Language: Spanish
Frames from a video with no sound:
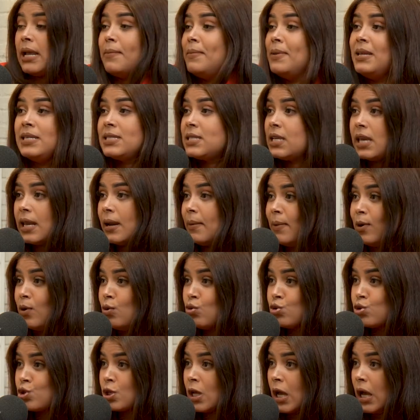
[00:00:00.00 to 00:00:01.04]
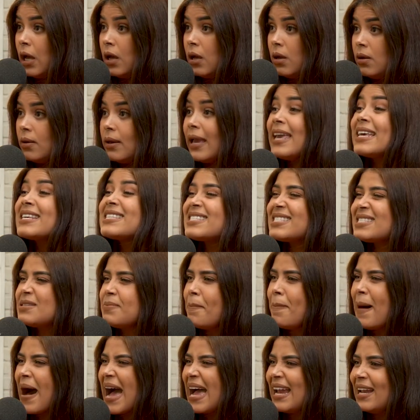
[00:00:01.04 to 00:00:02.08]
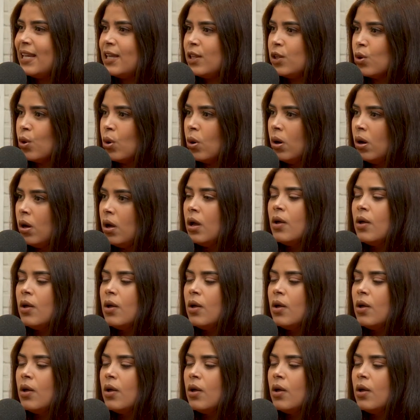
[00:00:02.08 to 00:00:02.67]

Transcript: que a mí ni siquiera me gusta. Es válido. Es válido.